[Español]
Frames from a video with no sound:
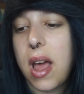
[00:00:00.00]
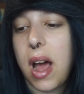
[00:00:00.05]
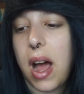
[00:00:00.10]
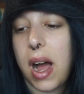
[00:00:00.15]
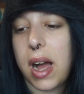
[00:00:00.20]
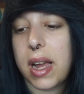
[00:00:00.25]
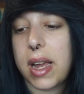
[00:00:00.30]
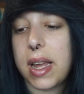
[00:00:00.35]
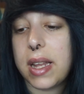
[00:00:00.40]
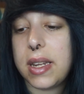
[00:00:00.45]

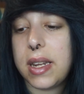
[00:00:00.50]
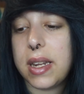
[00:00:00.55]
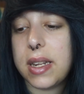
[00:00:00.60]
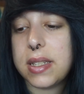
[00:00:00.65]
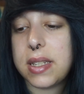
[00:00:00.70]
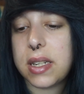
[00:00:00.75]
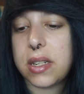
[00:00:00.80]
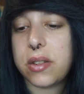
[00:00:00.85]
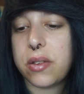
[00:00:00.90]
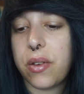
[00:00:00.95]
¿A qué
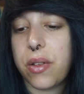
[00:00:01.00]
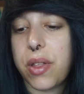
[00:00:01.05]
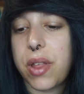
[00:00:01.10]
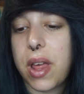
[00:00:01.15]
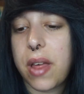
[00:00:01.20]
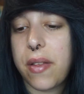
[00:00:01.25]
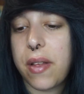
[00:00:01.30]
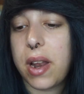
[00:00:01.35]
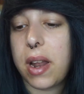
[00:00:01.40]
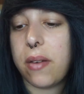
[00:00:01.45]
tienes
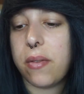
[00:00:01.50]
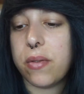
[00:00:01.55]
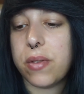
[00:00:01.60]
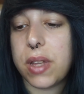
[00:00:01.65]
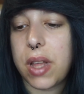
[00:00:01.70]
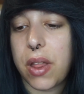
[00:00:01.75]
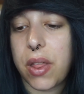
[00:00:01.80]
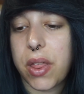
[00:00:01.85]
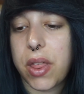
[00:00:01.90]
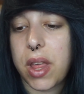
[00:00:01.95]
asociada la
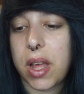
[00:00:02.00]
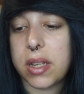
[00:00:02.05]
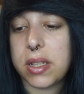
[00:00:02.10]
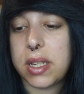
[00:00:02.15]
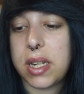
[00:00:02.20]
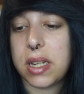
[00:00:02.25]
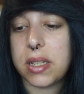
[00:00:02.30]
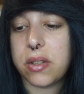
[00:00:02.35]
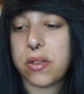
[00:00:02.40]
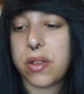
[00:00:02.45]
abundancia?
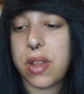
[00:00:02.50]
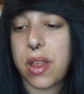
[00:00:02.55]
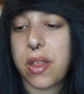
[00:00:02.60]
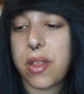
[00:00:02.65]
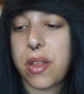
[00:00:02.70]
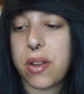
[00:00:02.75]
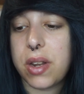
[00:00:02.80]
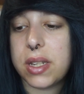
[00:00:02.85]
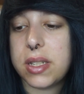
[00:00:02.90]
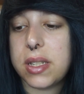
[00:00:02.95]
Si la
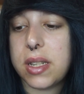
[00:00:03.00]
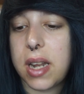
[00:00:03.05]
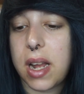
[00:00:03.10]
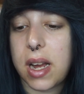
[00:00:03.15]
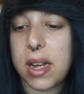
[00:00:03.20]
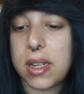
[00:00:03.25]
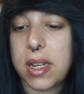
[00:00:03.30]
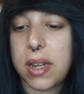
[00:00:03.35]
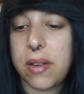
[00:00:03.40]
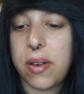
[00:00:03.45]
asociación es
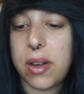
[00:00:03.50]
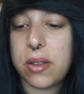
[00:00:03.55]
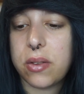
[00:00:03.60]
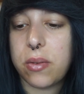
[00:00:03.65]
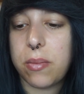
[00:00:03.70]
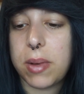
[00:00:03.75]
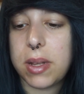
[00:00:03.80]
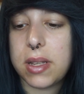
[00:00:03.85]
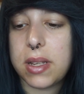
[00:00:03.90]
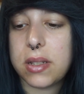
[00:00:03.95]
negativa,
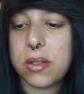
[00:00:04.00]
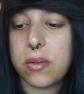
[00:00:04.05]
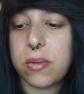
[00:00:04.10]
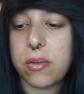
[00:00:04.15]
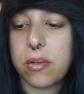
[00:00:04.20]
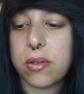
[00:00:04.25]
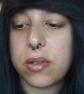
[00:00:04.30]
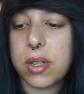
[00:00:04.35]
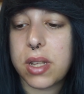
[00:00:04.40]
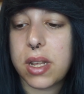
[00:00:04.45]
tu mente
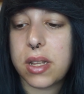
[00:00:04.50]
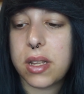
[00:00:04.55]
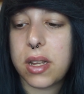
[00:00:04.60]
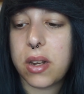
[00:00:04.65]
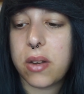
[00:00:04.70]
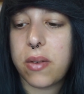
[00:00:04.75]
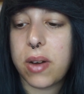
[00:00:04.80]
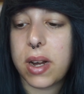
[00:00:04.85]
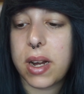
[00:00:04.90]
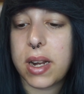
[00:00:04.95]
subconsciente
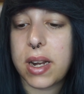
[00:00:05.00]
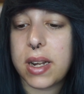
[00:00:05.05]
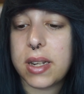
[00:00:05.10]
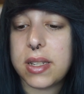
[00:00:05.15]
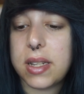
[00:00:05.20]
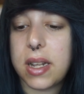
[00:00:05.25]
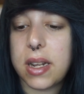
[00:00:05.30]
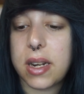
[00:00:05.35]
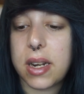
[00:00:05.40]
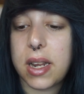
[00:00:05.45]
no va a querer
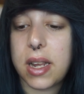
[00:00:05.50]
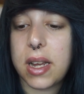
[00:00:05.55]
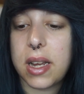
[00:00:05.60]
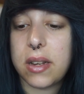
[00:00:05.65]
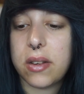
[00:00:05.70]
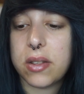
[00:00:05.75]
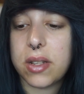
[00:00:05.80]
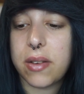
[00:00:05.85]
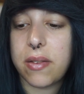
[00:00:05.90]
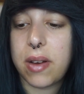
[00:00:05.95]
ser rica y
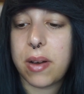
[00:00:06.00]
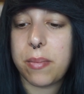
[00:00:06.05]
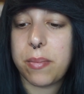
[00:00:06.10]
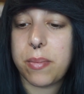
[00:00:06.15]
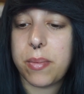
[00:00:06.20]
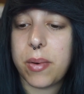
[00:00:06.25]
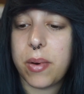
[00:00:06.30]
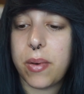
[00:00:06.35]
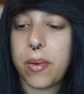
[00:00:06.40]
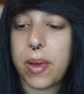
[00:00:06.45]
no te va a
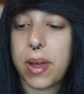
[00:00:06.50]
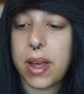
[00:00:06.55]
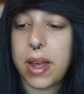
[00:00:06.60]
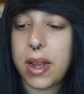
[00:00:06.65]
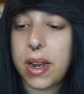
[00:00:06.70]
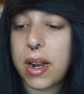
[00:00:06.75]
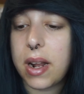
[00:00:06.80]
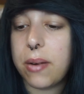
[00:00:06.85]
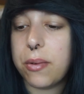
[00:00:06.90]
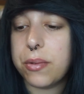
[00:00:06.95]

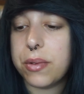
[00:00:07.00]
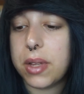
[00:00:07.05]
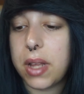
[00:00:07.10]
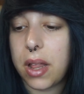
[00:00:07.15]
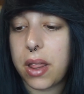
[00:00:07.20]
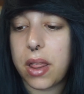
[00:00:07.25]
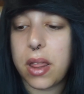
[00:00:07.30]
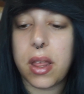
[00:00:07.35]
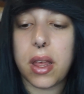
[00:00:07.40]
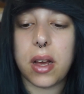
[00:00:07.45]
proveer
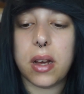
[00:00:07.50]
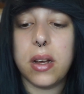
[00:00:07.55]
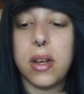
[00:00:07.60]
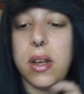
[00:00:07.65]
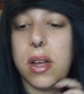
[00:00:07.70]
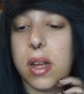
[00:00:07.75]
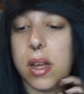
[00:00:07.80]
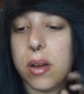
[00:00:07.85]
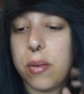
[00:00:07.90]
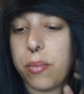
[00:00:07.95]
abundancia,
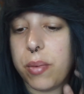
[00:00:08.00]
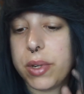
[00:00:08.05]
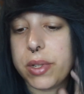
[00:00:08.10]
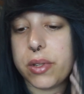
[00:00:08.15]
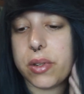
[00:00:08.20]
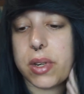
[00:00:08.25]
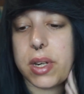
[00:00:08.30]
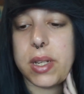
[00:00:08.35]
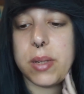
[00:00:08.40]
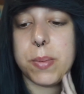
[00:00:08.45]

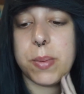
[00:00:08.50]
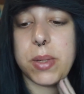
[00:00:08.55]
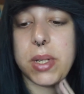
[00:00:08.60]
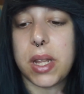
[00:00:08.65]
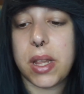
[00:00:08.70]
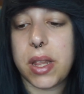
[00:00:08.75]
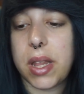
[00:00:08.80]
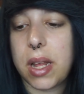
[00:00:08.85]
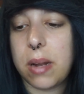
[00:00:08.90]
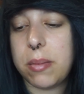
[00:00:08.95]
puesto que es
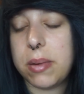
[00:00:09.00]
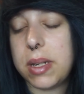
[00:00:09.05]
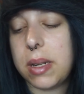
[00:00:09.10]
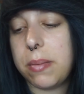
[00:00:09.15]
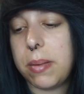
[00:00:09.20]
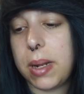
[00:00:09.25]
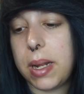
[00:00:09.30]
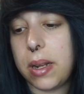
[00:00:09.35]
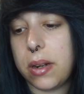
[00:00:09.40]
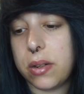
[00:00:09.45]
potencialmente
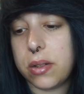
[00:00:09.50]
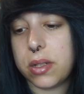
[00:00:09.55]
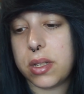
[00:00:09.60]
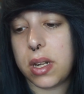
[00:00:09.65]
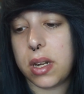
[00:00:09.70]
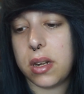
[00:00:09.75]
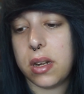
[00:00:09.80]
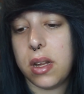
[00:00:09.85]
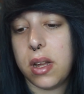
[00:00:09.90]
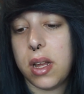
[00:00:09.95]

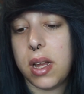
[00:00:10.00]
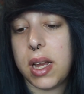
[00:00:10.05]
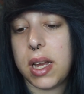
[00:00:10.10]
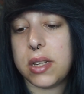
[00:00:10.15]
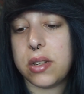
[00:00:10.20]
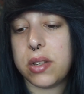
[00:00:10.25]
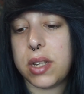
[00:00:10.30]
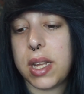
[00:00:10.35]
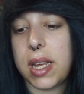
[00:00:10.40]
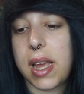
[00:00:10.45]
peligrosa.
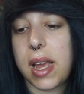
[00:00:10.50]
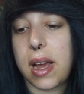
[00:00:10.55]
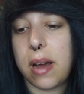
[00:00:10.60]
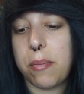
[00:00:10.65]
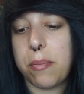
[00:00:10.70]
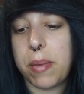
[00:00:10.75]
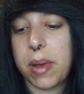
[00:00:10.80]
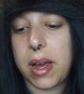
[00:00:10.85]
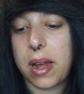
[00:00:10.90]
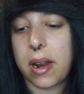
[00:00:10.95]
Eso tiene que
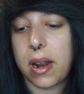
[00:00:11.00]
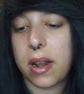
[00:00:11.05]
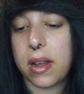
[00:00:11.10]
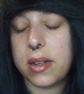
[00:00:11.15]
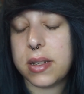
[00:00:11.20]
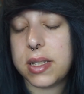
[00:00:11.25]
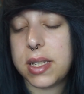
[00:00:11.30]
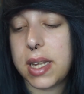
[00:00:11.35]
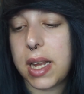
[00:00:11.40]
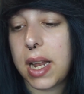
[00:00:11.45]
cambiar.
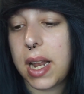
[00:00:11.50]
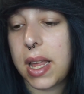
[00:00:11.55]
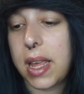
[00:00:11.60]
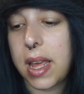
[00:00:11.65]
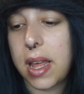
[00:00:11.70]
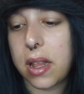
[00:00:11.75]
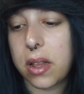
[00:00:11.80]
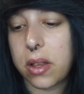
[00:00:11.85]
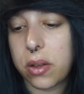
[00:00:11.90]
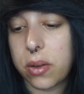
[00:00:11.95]
Sigue
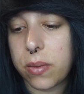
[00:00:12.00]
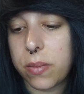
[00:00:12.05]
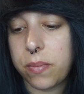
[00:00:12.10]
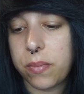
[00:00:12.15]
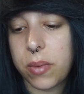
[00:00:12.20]
leyendo.